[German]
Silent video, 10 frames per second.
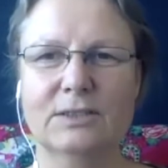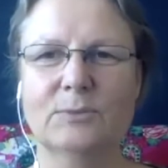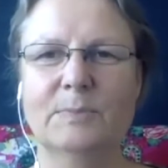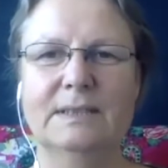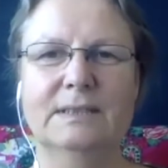
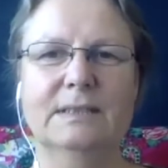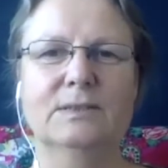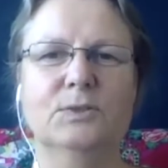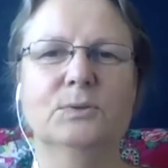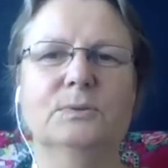
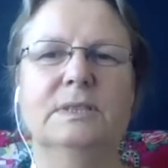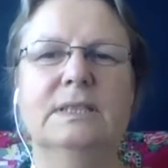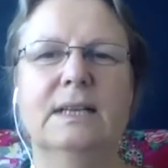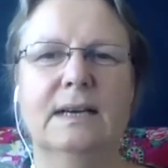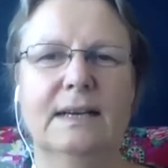Meditation,
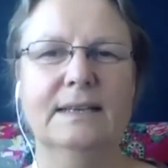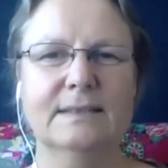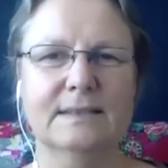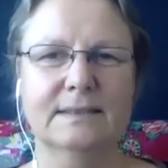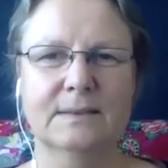die
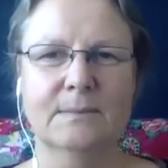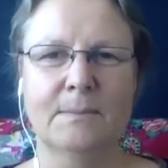heißt,